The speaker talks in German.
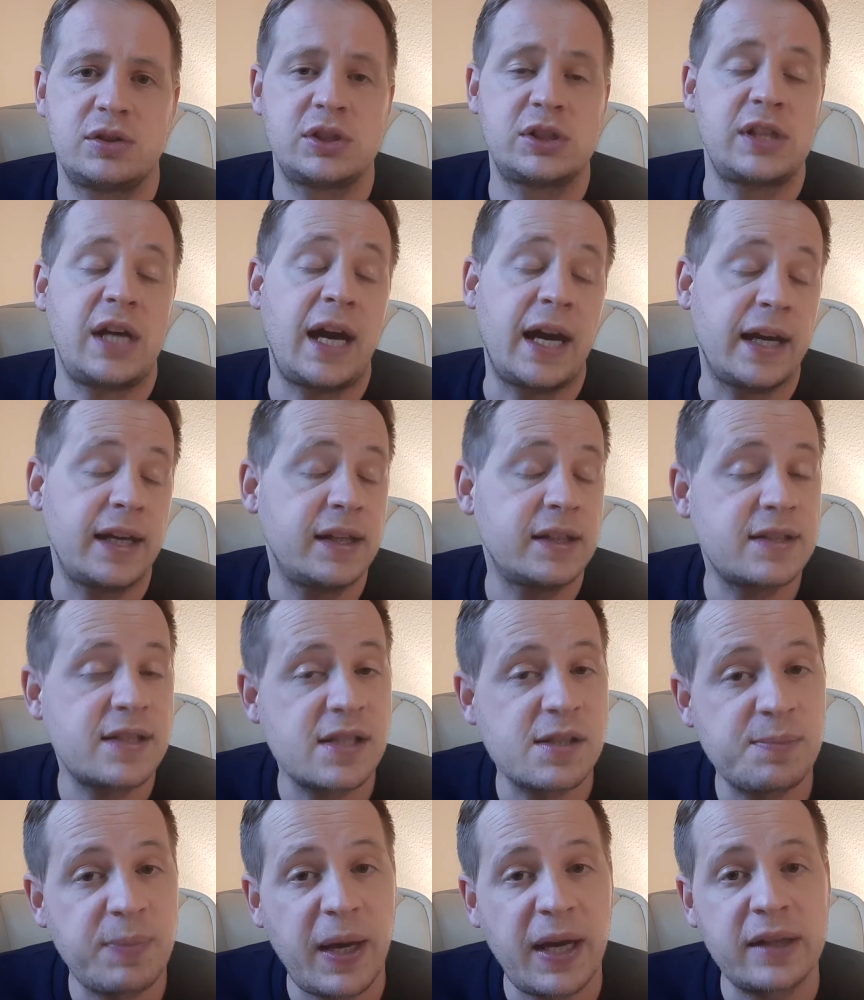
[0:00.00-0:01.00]
Das eine ist
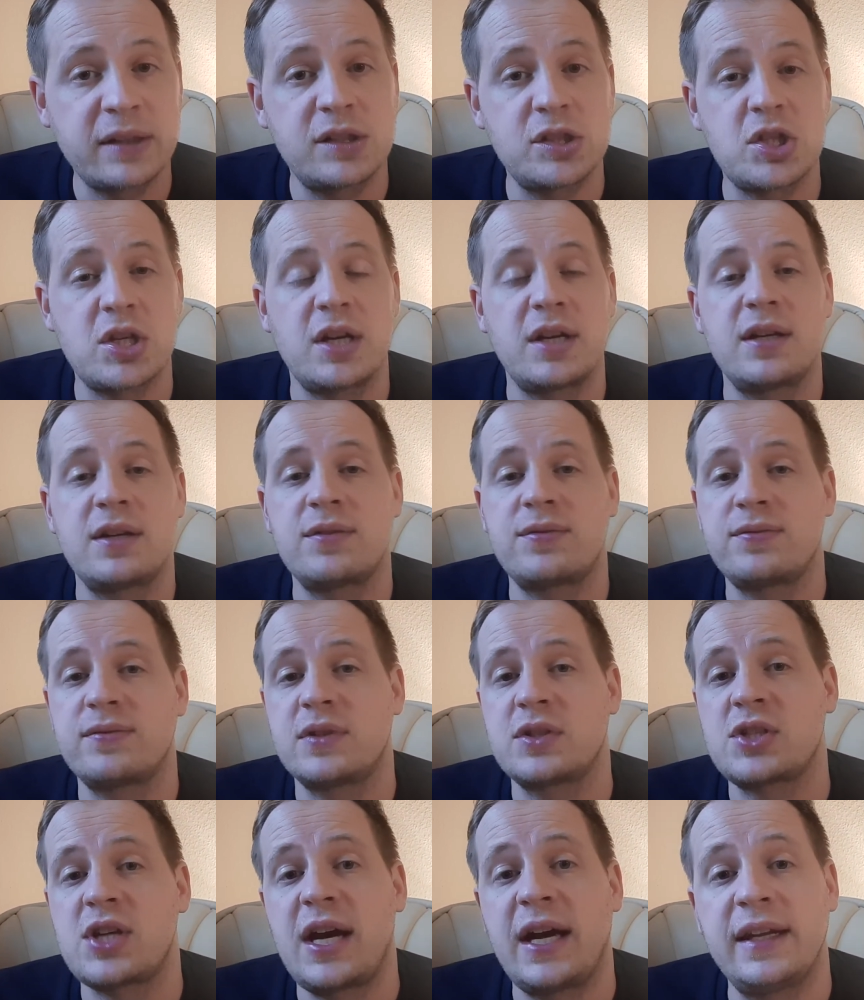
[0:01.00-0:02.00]
das praktische Helfen,
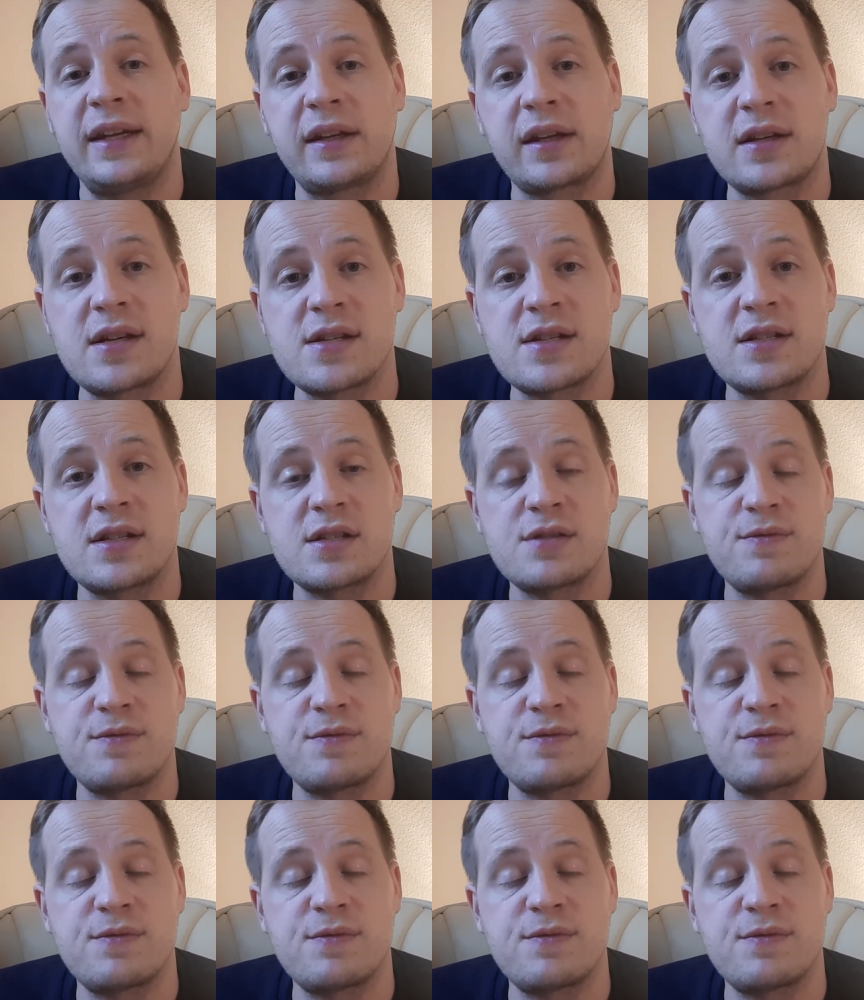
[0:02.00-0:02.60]
das andere ist,